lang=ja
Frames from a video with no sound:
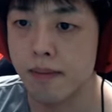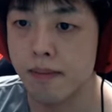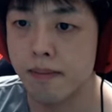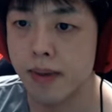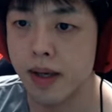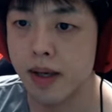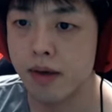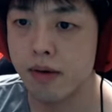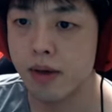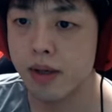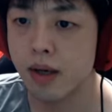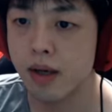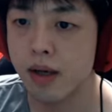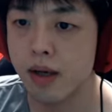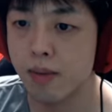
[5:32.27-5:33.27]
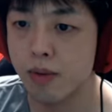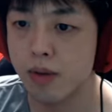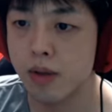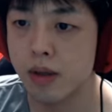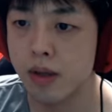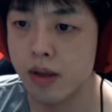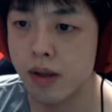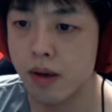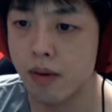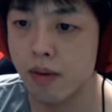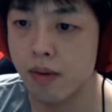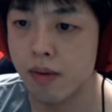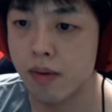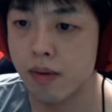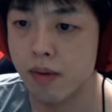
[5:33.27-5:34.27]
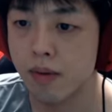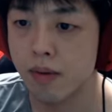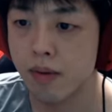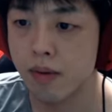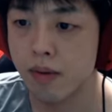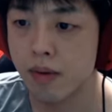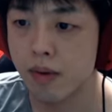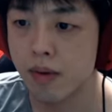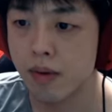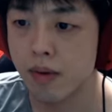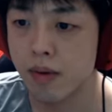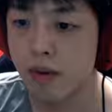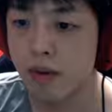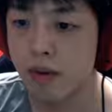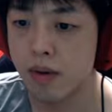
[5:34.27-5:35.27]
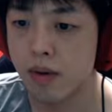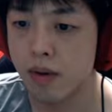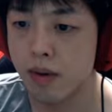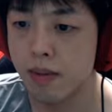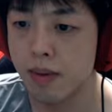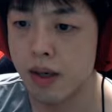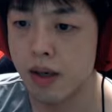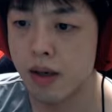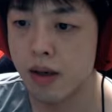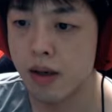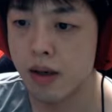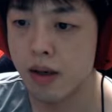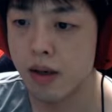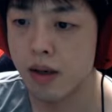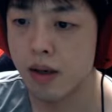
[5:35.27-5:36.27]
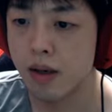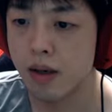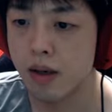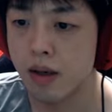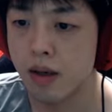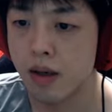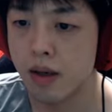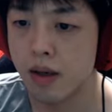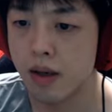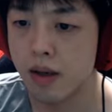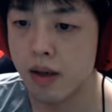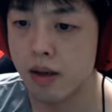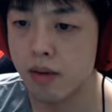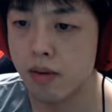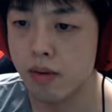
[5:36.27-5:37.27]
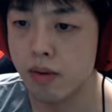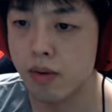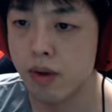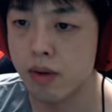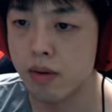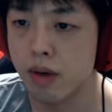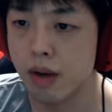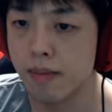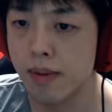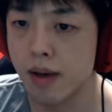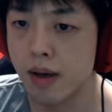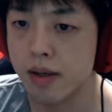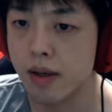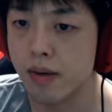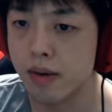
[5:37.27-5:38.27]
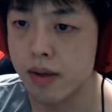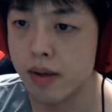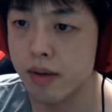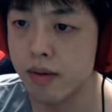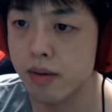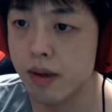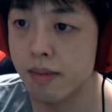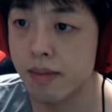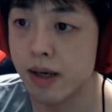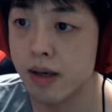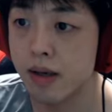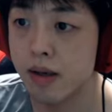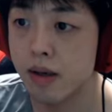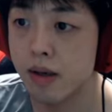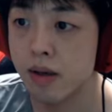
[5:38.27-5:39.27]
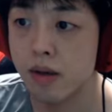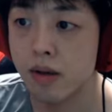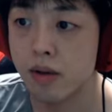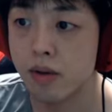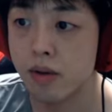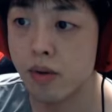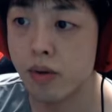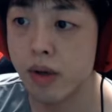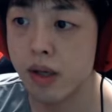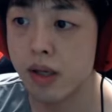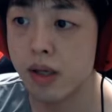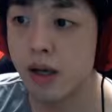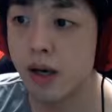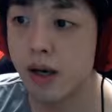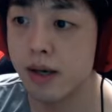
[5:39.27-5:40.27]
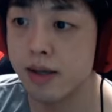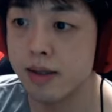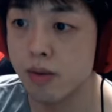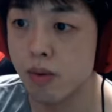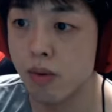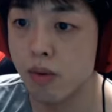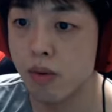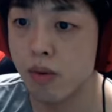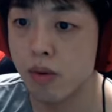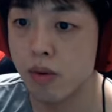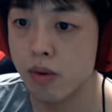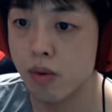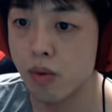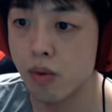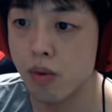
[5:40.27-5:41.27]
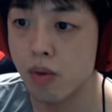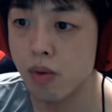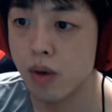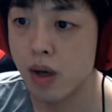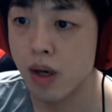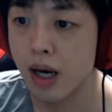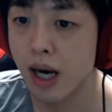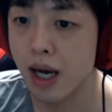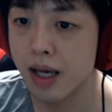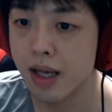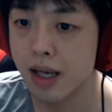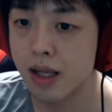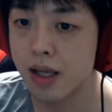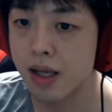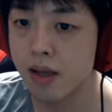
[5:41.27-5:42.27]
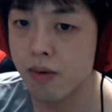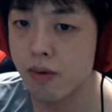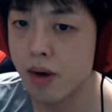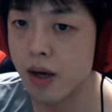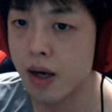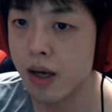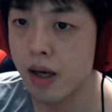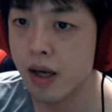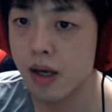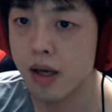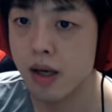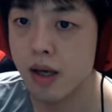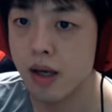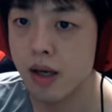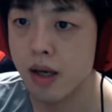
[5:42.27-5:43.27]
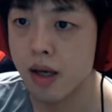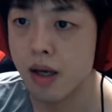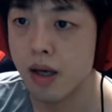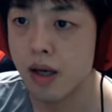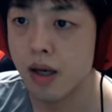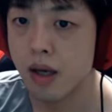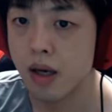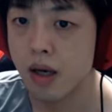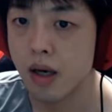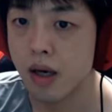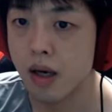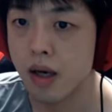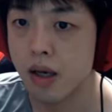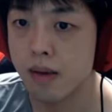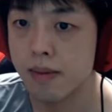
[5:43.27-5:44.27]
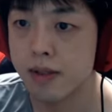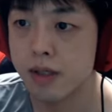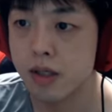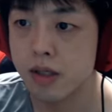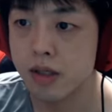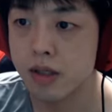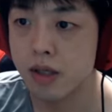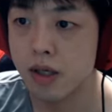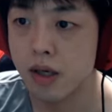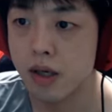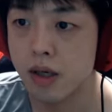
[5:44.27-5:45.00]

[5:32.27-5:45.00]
メールは誰が持ってんだよ。これはえー、っと、床屋の看板が倒れている。ダメだ。床屋に入れそうと入れねえのかい入れませんでした